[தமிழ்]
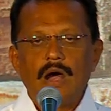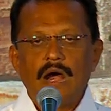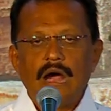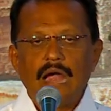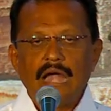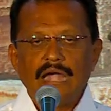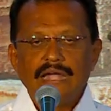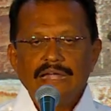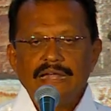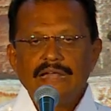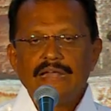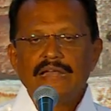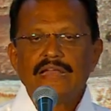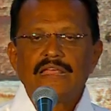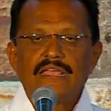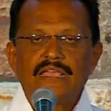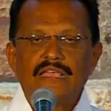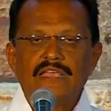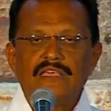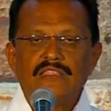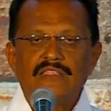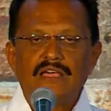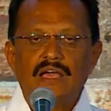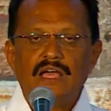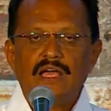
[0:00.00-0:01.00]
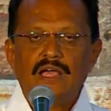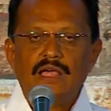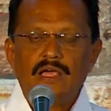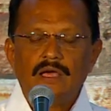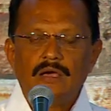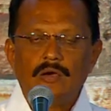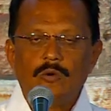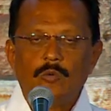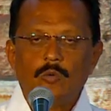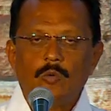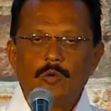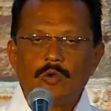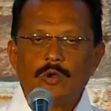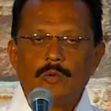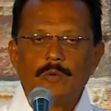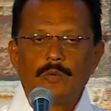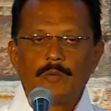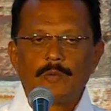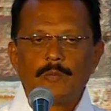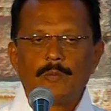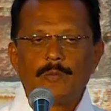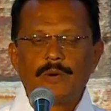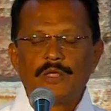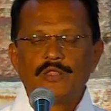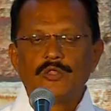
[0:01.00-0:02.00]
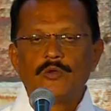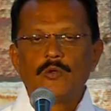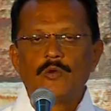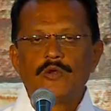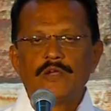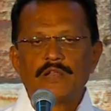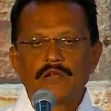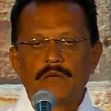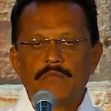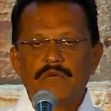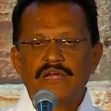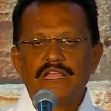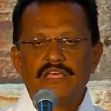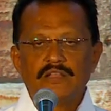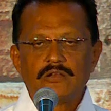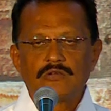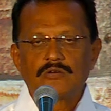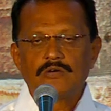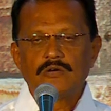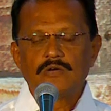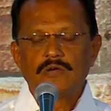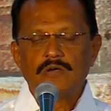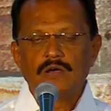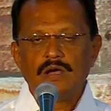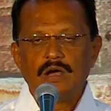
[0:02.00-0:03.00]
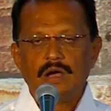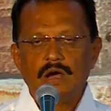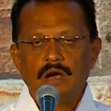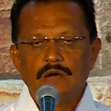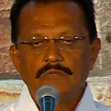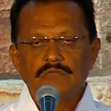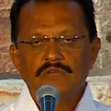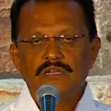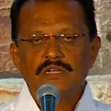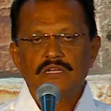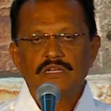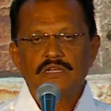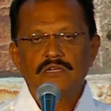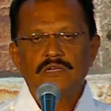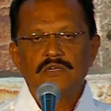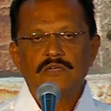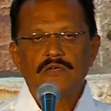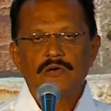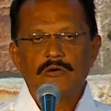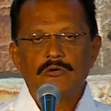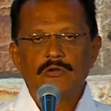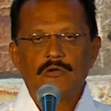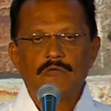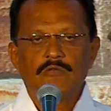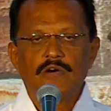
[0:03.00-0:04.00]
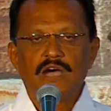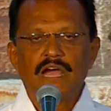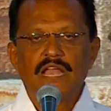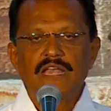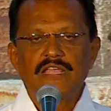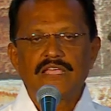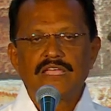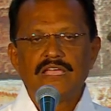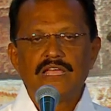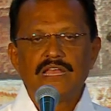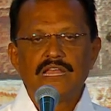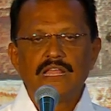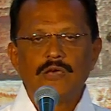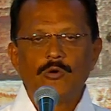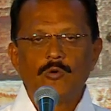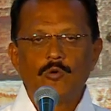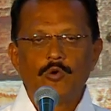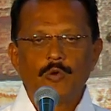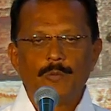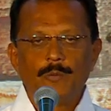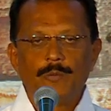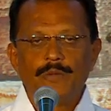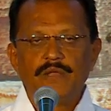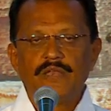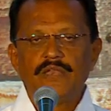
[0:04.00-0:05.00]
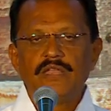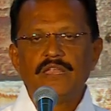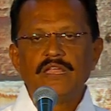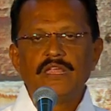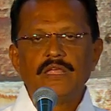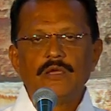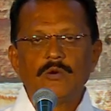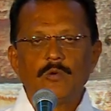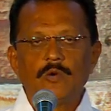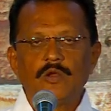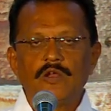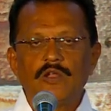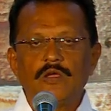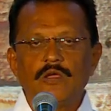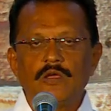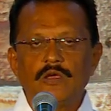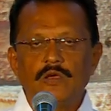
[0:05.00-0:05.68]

அன்றைக்கு தான் ஒரு பதினொன்றரை மணி இருக்கும் அவருக்கு அவர் வாழ்க்கையில் ஒரு பெரிய ஒரு